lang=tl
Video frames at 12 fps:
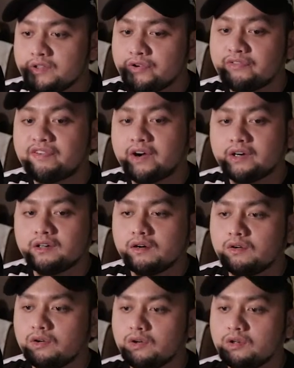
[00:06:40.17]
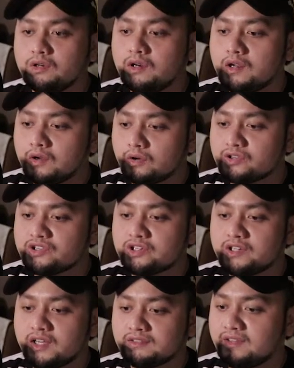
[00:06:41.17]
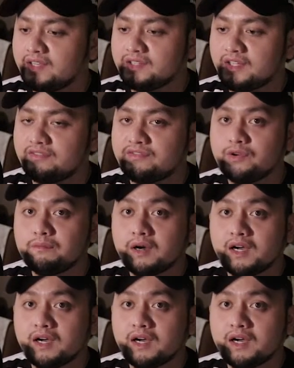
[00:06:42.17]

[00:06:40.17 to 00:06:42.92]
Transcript: yung Fire in the Hole, Roger Dot, Negative, yung